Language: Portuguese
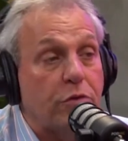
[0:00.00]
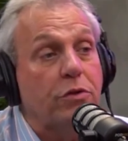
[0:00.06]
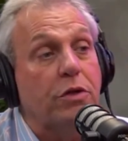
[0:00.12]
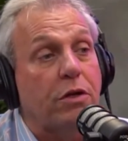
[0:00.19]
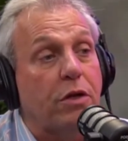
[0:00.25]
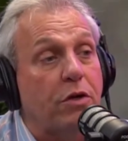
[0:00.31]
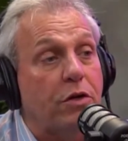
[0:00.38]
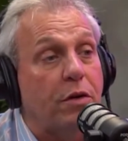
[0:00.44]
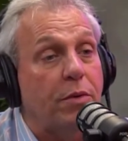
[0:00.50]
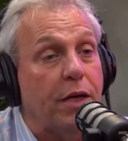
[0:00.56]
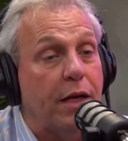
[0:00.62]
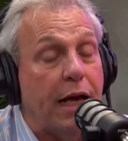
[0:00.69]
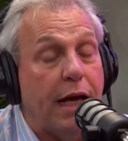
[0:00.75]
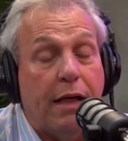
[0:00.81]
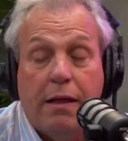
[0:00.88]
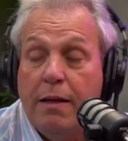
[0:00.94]
Meu de
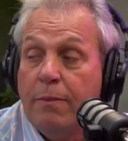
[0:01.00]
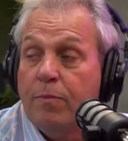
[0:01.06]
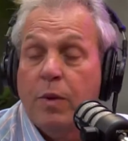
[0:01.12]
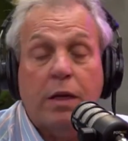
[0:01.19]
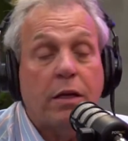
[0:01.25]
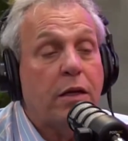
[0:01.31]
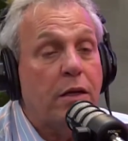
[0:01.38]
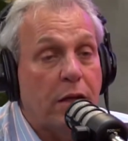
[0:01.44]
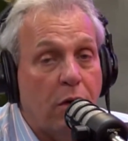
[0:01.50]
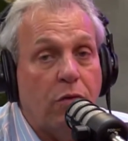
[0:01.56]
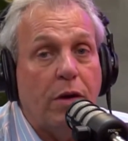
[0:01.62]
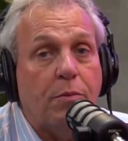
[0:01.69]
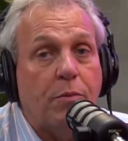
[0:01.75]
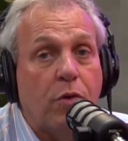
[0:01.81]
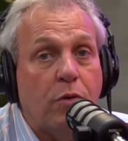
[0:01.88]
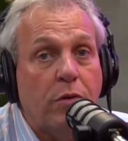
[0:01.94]
trigemelar. Olha que isso. não
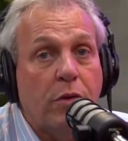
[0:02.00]
é bom.